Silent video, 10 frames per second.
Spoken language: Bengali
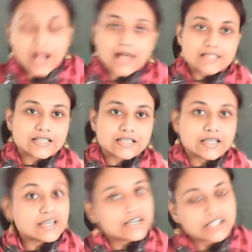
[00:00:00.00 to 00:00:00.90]
আজকে
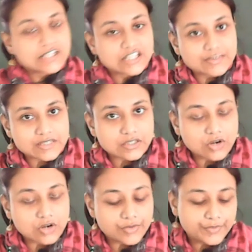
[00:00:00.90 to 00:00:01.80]
রিভিশন
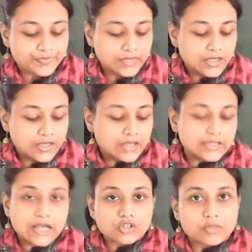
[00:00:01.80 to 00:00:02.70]
করাবো
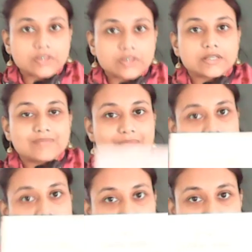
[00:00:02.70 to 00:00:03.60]
দেখো তোমাদের
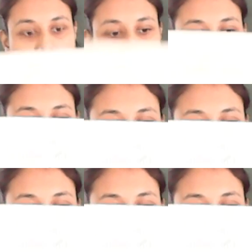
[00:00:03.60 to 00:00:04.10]
বাংলা সাহিত্য পরিচয়